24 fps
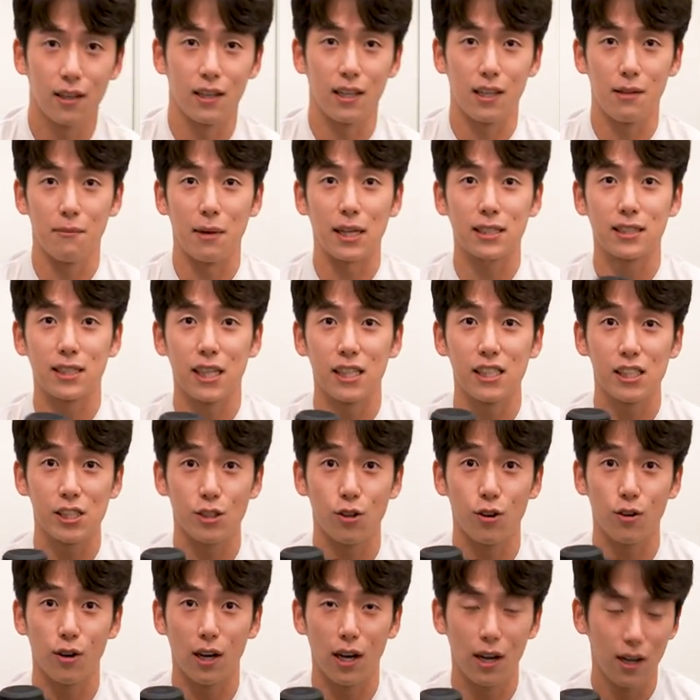이
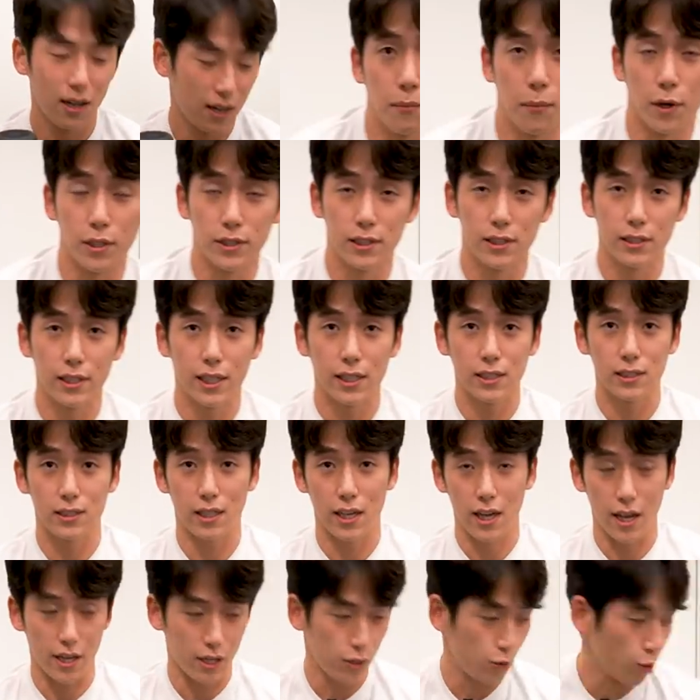마사지건강 테크사
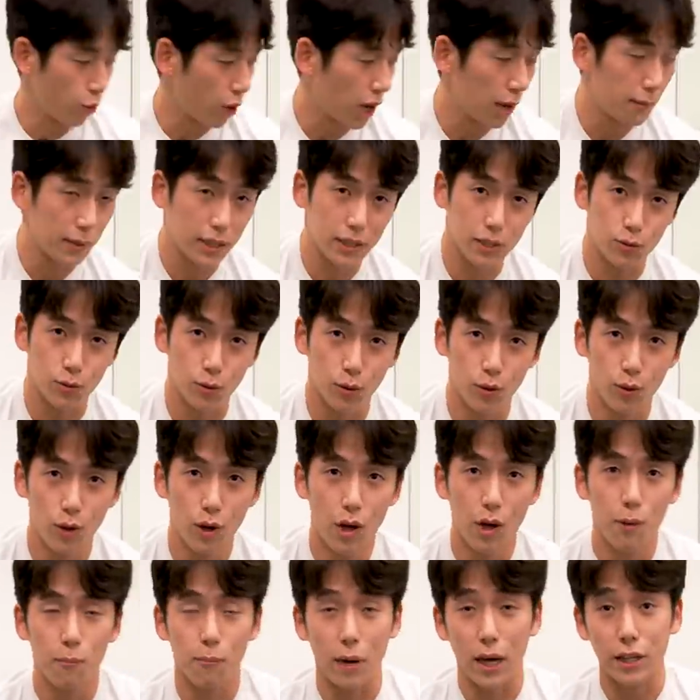머슬테크사의 이 요가 매트도
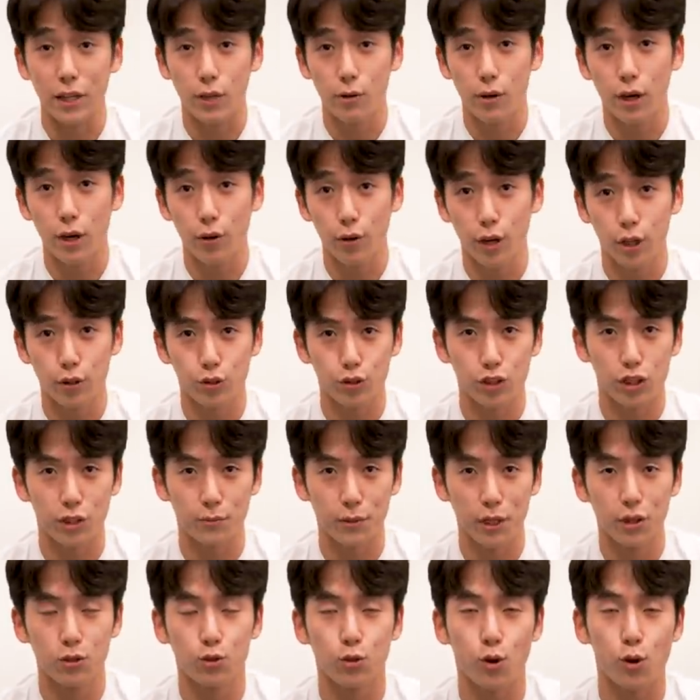많이 활용해
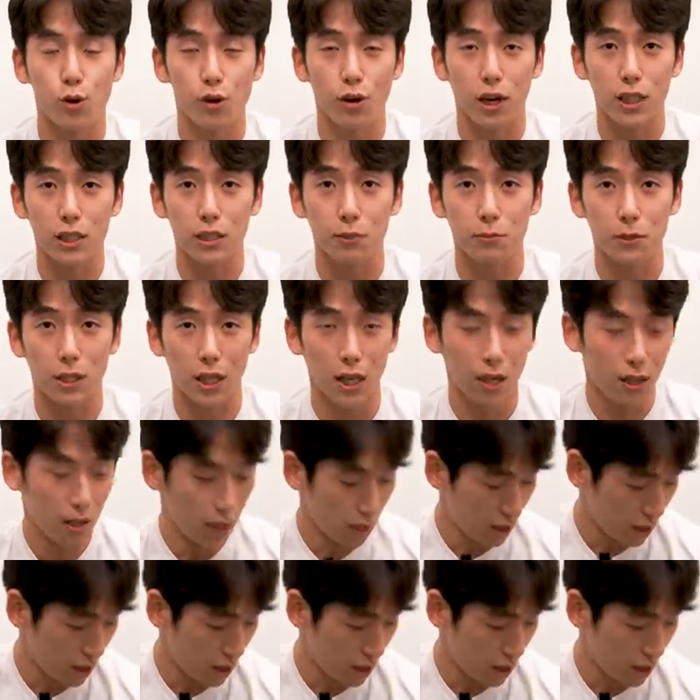주시면 좋을 것 같습니다